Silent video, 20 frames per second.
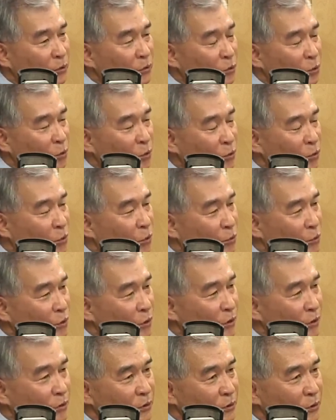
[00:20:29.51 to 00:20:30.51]

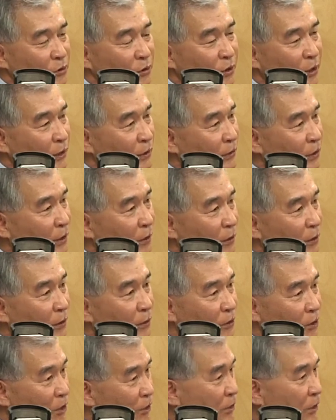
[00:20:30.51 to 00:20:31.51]
서울교육청이 쓴 예산을
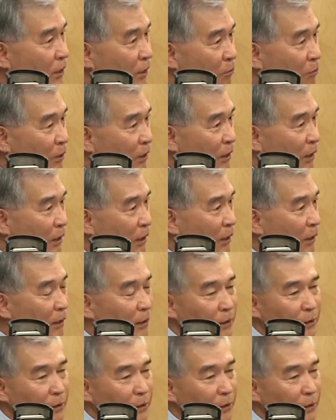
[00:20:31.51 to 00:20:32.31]
음. 결산합니다.